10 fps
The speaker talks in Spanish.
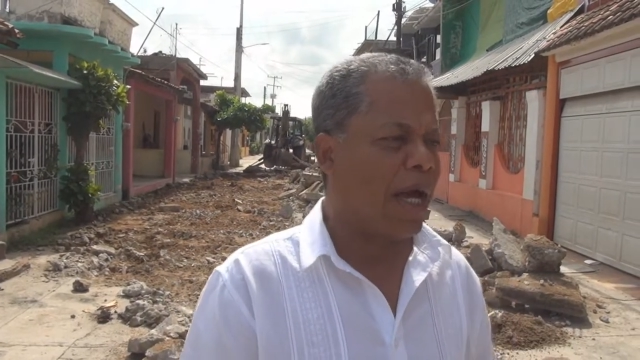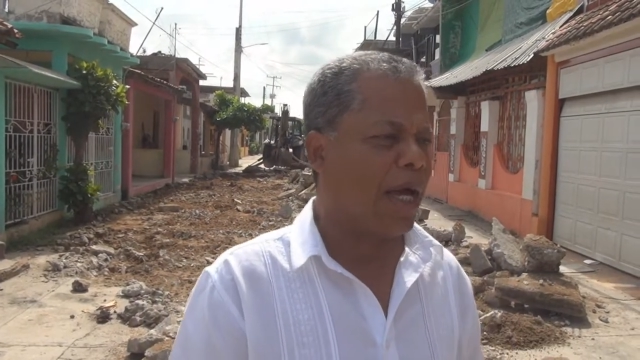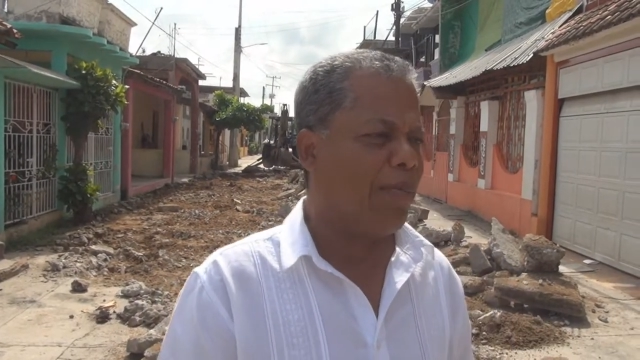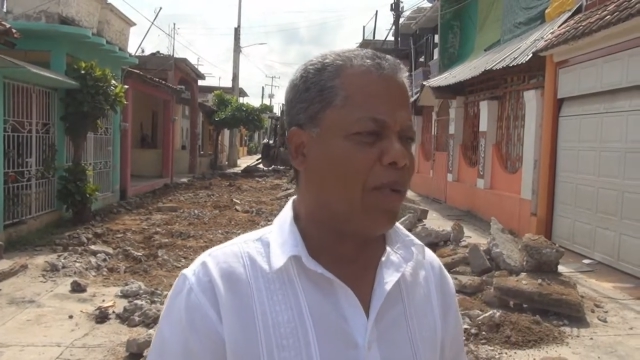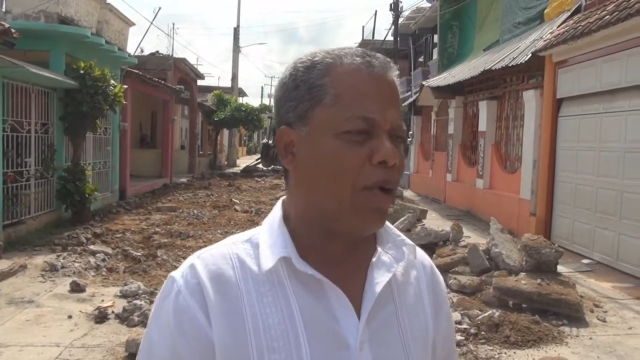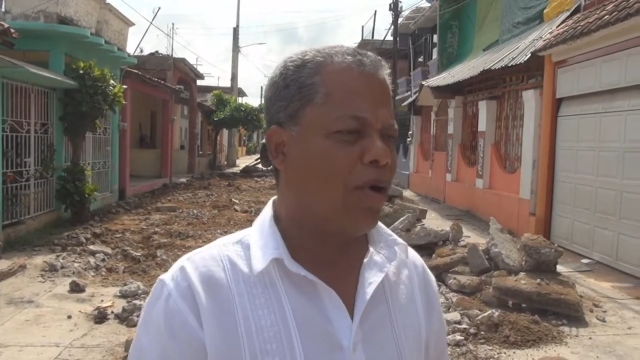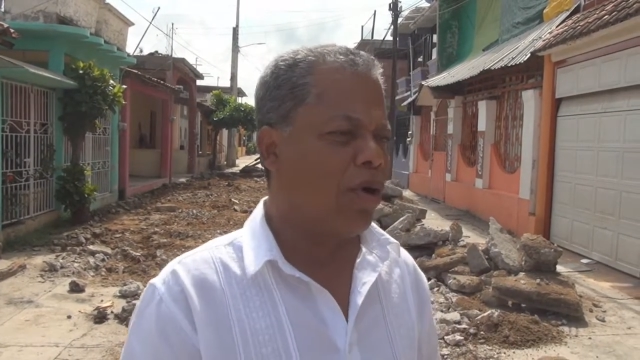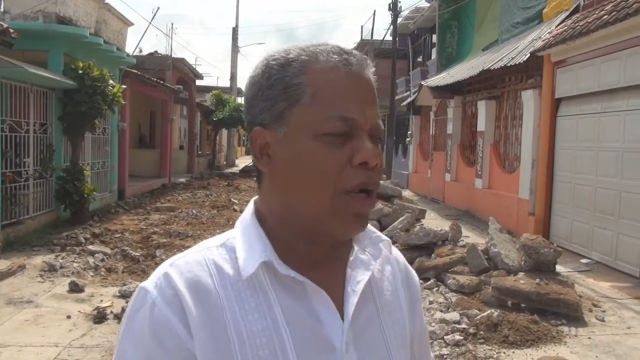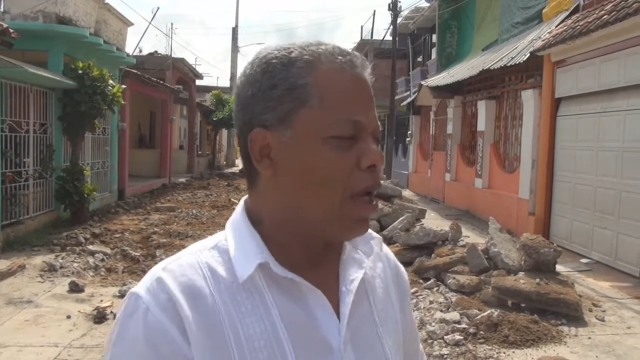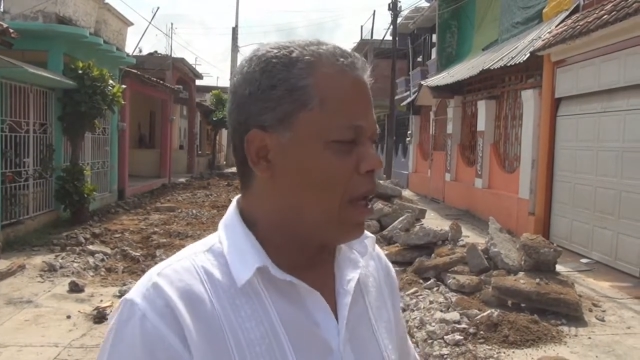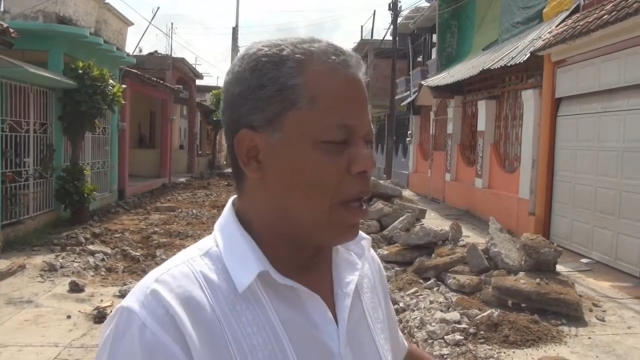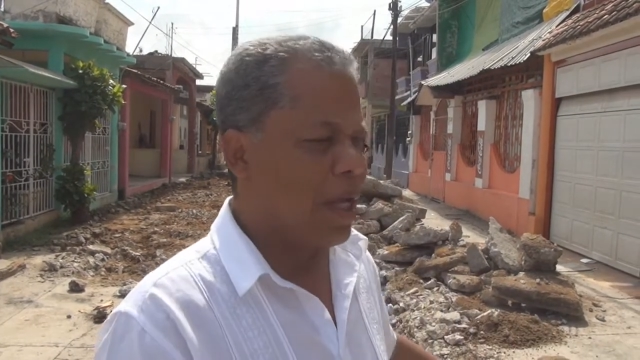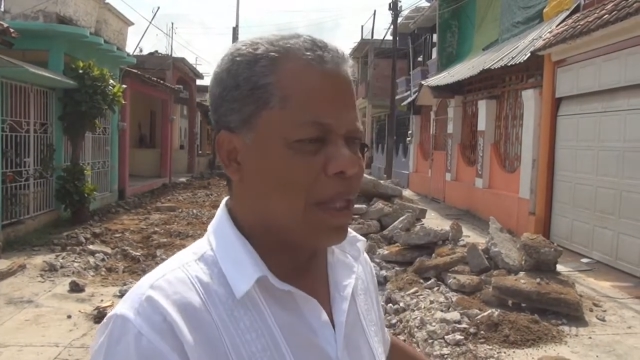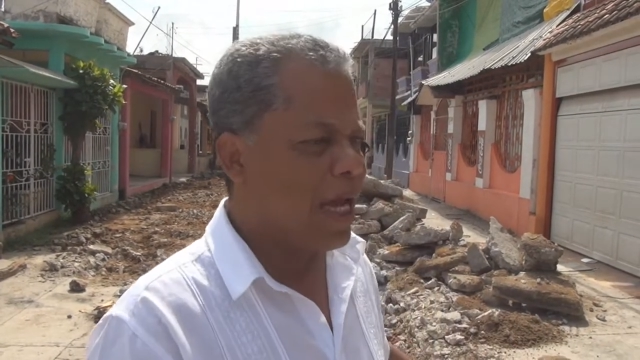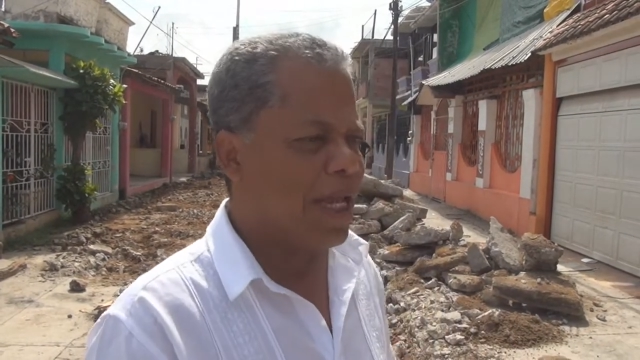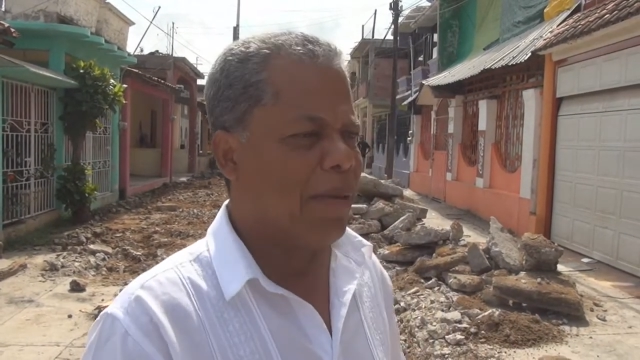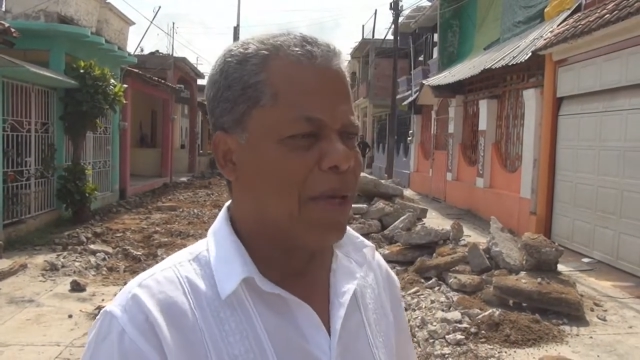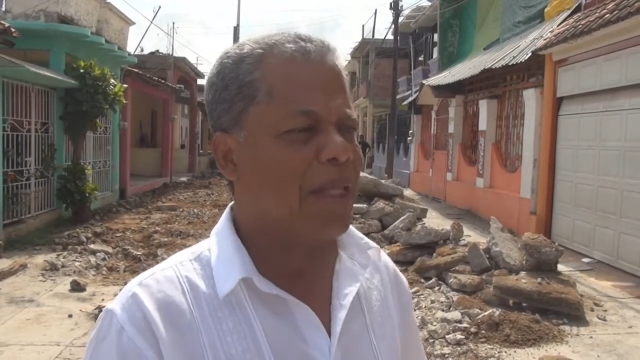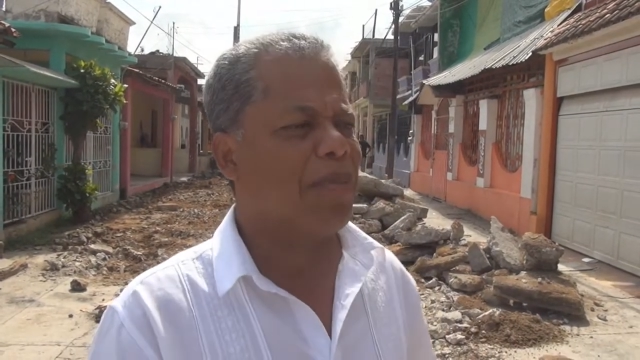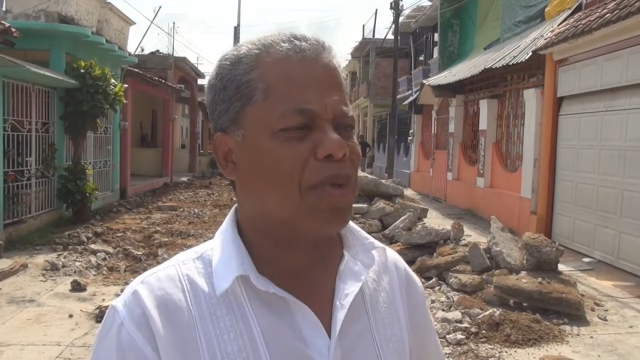a Acapulco, eh,
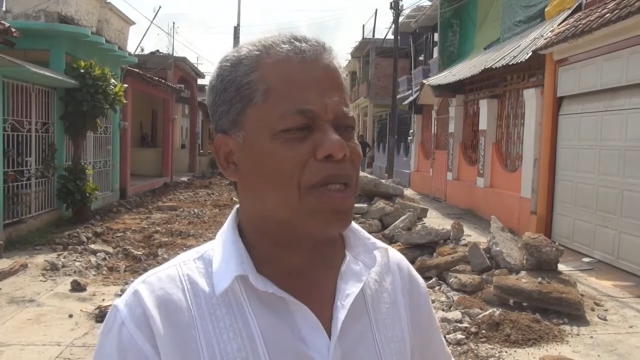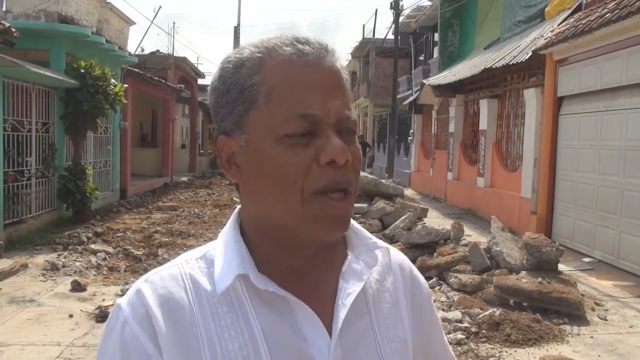diariamente pues